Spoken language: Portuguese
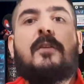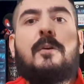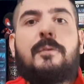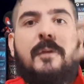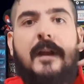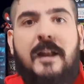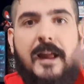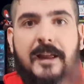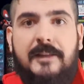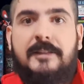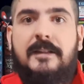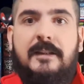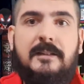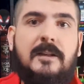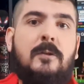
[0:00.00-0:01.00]

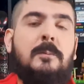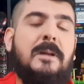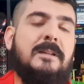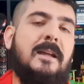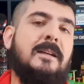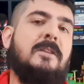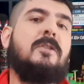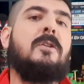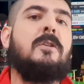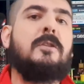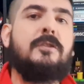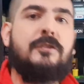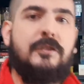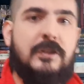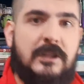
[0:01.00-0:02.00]
oferecem então uma
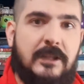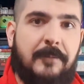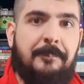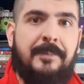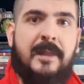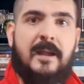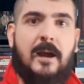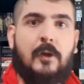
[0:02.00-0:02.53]
tecnologia